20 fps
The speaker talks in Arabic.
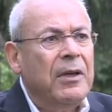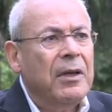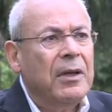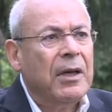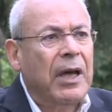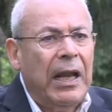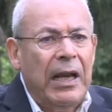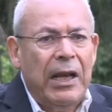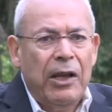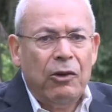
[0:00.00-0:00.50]

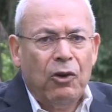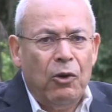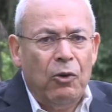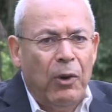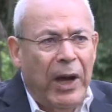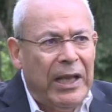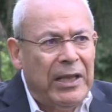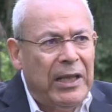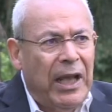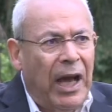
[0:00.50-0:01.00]
خلي كل
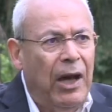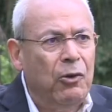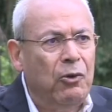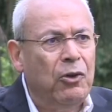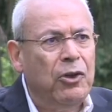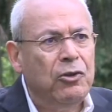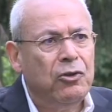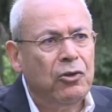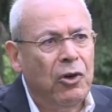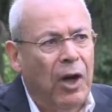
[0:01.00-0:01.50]
واحد
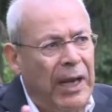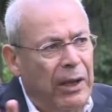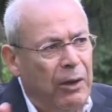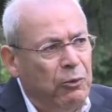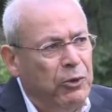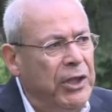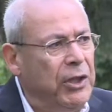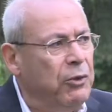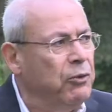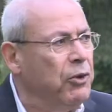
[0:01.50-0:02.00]
لحاله انتو
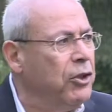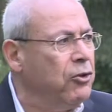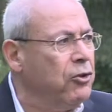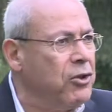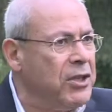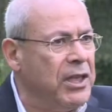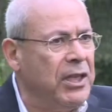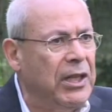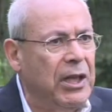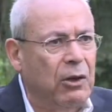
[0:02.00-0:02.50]
علوي وانتو
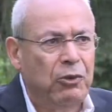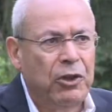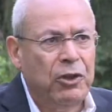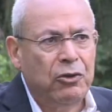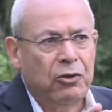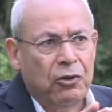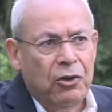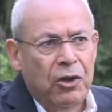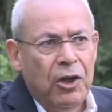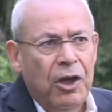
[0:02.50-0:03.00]
سنه
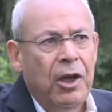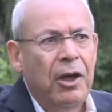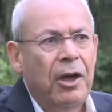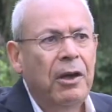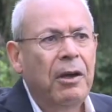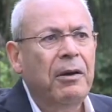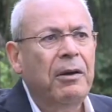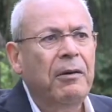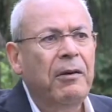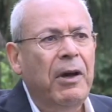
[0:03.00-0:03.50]
وانتو
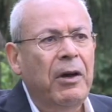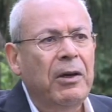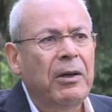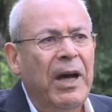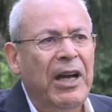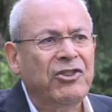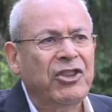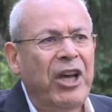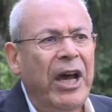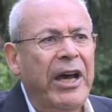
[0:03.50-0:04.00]
آه،
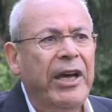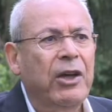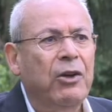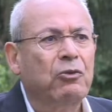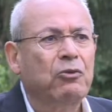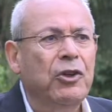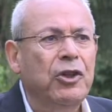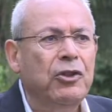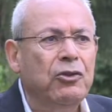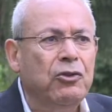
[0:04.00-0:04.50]
عشائر
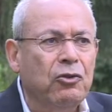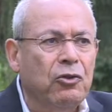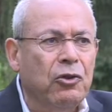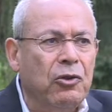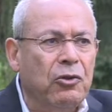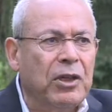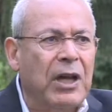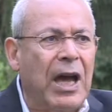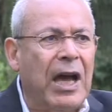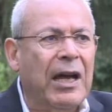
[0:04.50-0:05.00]

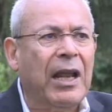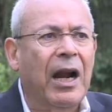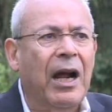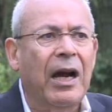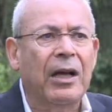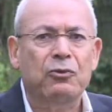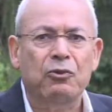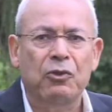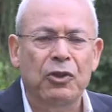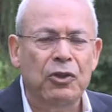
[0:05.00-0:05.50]
وانتو
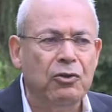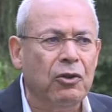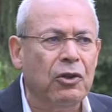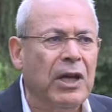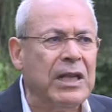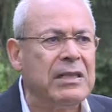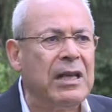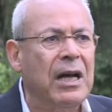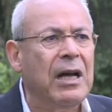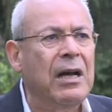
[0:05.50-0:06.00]
اكراد وانتو
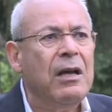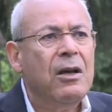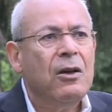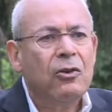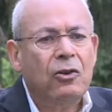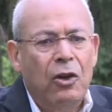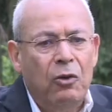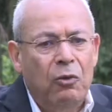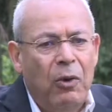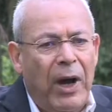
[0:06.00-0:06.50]
كذا
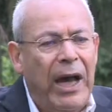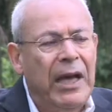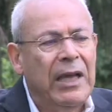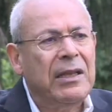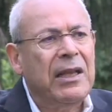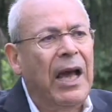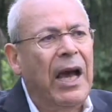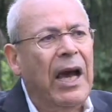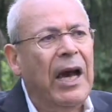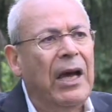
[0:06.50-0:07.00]
كل
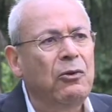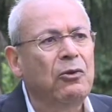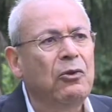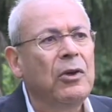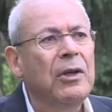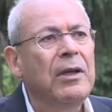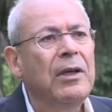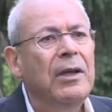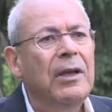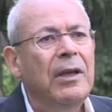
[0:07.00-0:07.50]
واحد لحاله
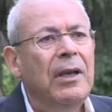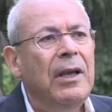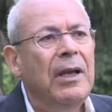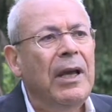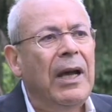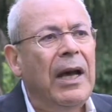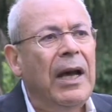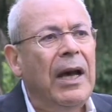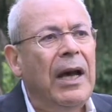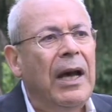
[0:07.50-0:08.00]

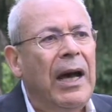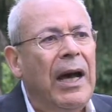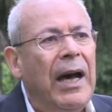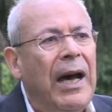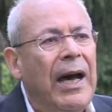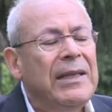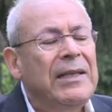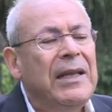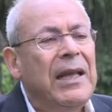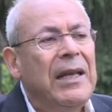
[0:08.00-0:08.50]

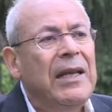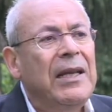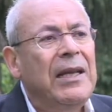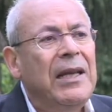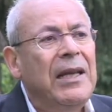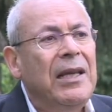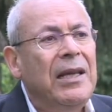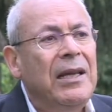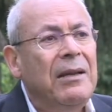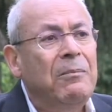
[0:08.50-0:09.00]
هذا
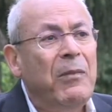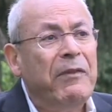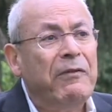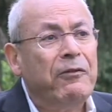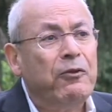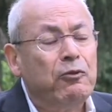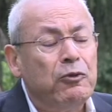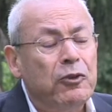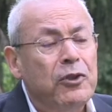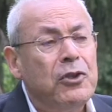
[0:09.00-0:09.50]
اللي
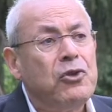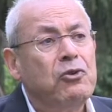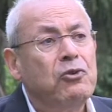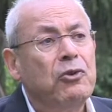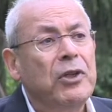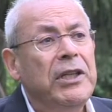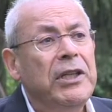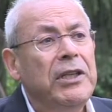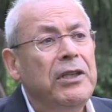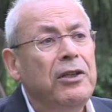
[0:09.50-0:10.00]
المفروض
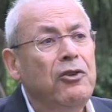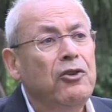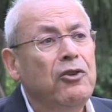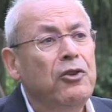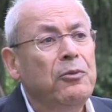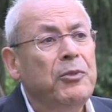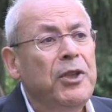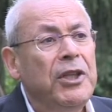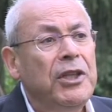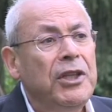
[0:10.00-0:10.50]
السوريين
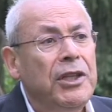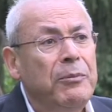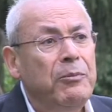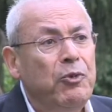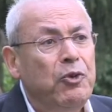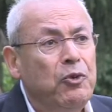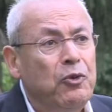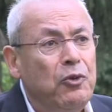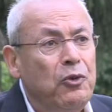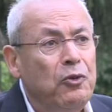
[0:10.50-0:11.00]
اليوم
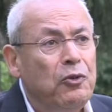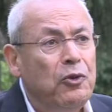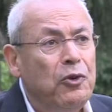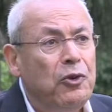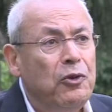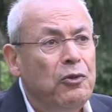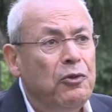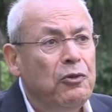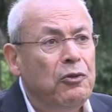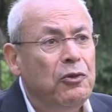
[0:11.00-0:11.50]
ينتبهوا له
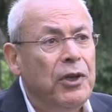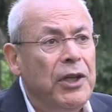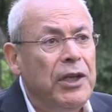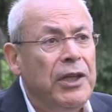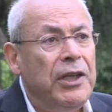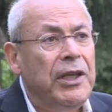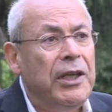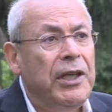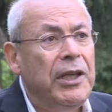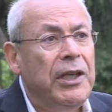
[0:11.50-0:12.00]
انه
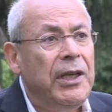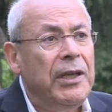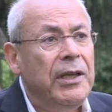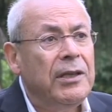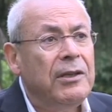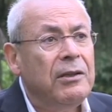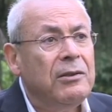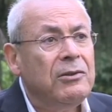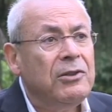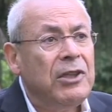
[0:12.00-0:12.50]
هن
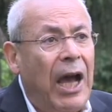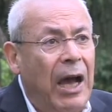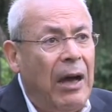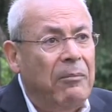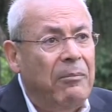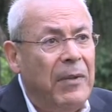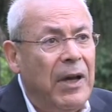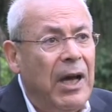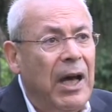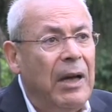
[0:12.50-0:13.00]

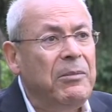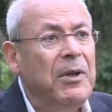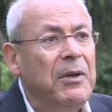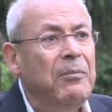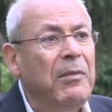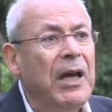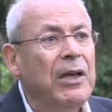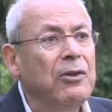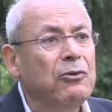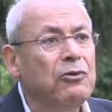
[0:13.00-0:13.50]
شعب قبل
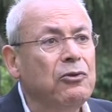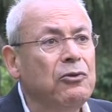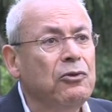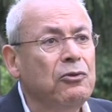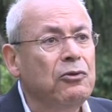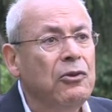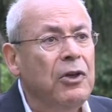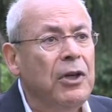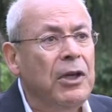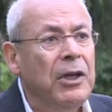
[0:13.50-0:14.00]
ما
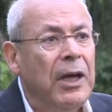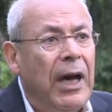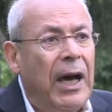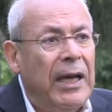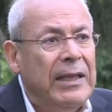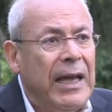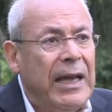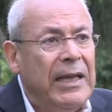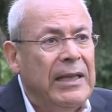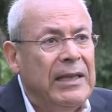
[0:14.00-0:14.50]
يكونوا
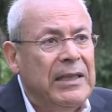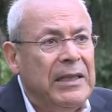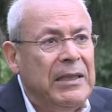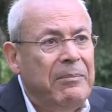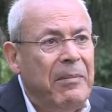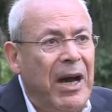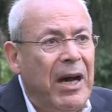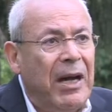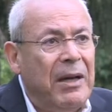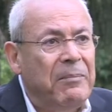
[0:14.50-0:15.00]
هذا
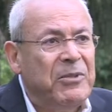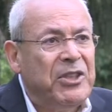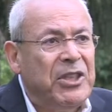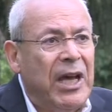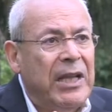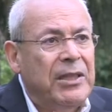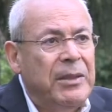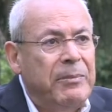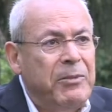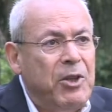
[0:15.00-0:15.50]
انتماء
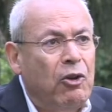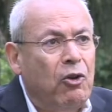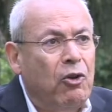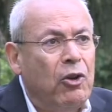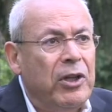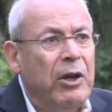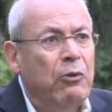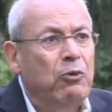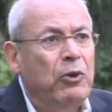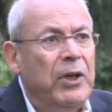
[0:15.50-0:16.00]
مشان يعني نعم. مثل
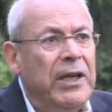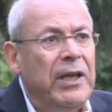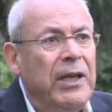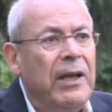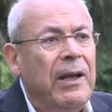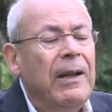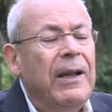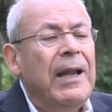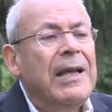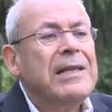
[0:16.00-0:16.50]
كل دولة
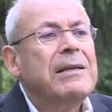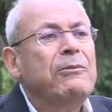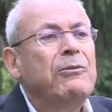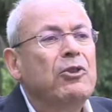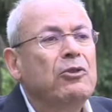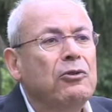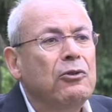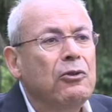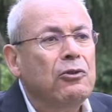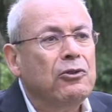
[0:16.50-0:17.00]
لازم
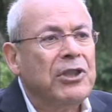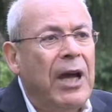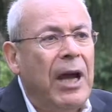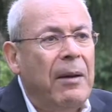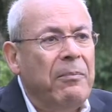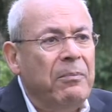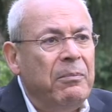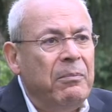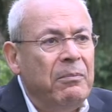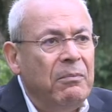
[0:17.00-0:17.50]
يكونوا
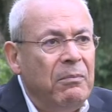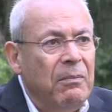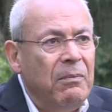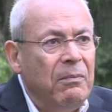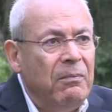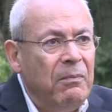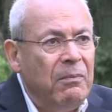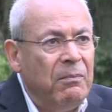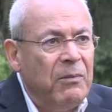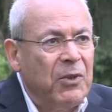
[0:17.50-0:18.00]
شعب
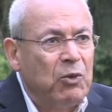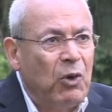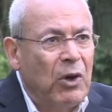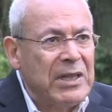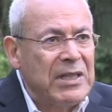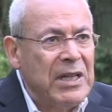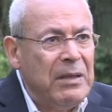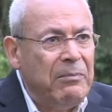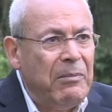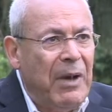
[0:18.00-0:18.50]

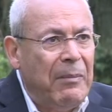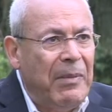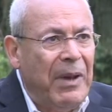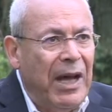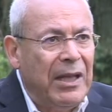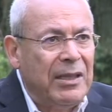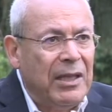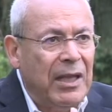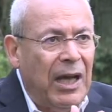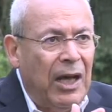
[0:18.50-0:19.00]
متواصلين مع
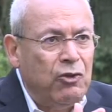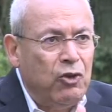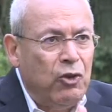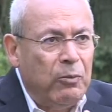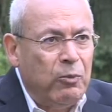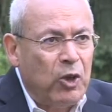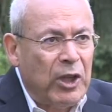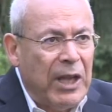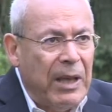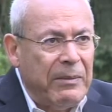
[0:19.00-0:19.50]
بعض
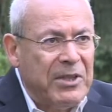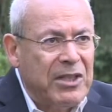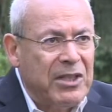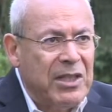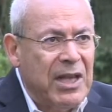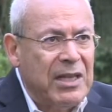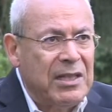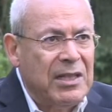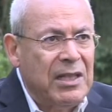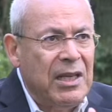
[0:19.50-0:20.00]
عندهم برنامج
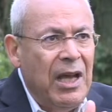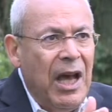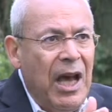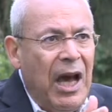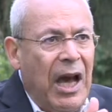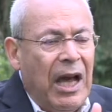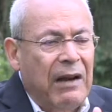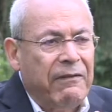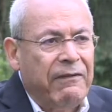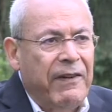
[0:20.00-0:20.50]
سياسي
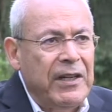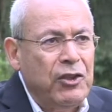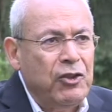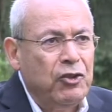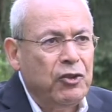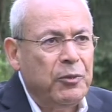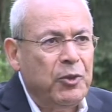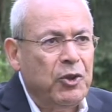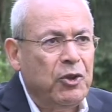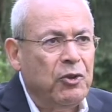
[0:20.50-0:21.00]
عارفين
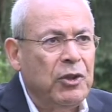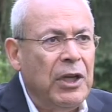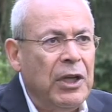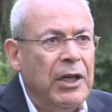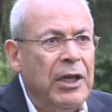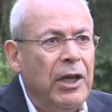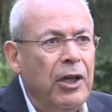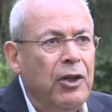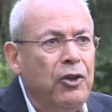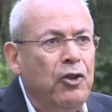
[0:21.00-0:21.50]
شو بدهم
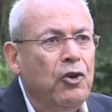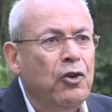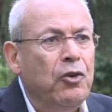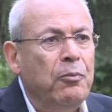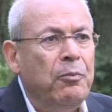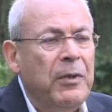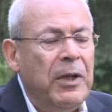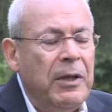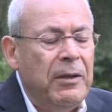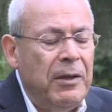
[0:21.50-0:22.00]

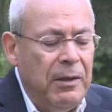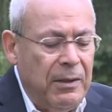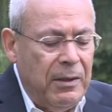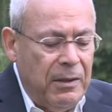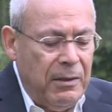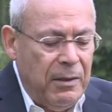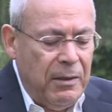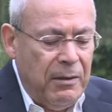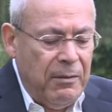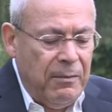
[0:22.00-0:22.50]
اليوم
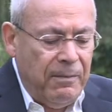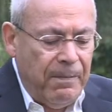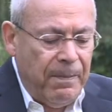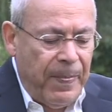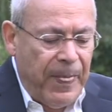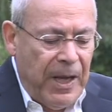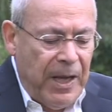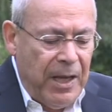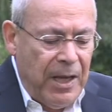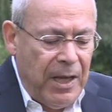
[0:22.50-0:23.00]

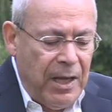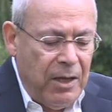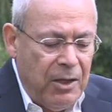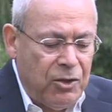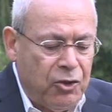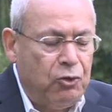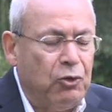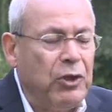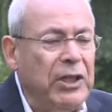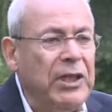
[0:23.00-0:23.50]

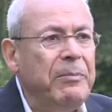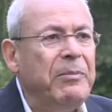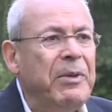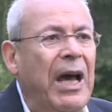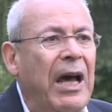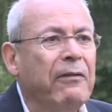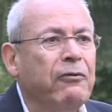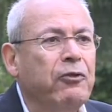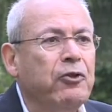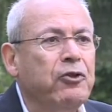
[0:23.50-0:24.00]
السوريين
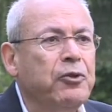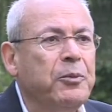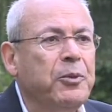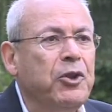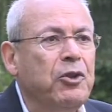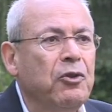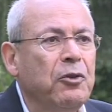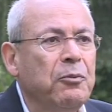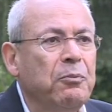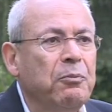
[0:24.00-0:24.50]
بيعرفوا شو
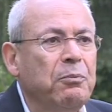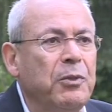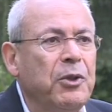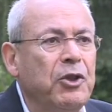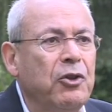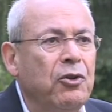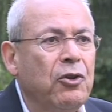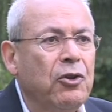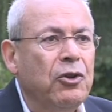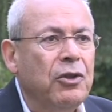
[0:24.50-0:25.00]
بدهم
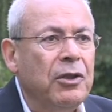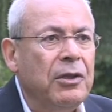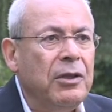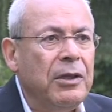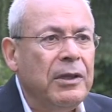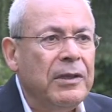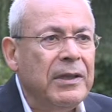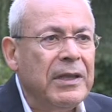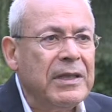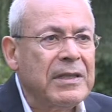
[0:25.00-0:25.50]
بدهم
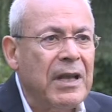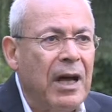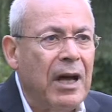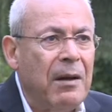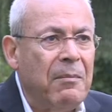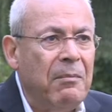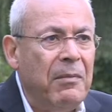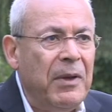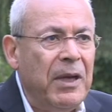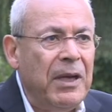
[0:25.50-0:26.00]

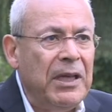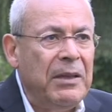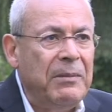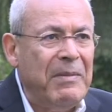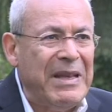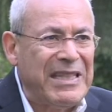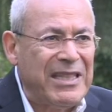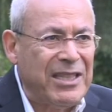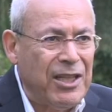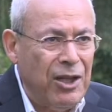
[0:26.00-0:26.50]
نظام
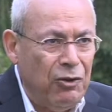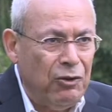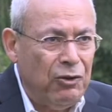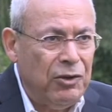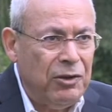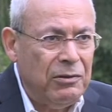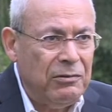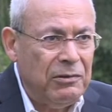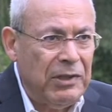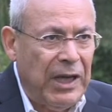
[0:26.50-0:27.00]
يمثلهم
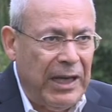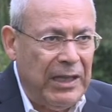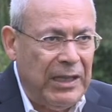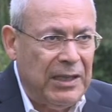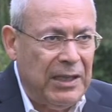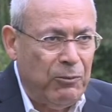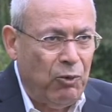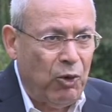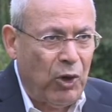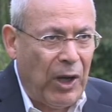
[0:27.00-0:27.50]
يعني
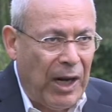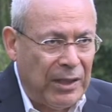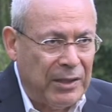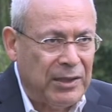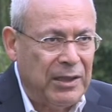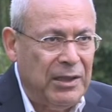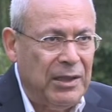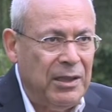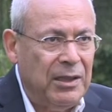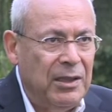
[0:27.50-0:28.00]

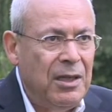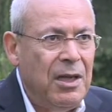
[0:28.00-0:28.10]
ديمقراطي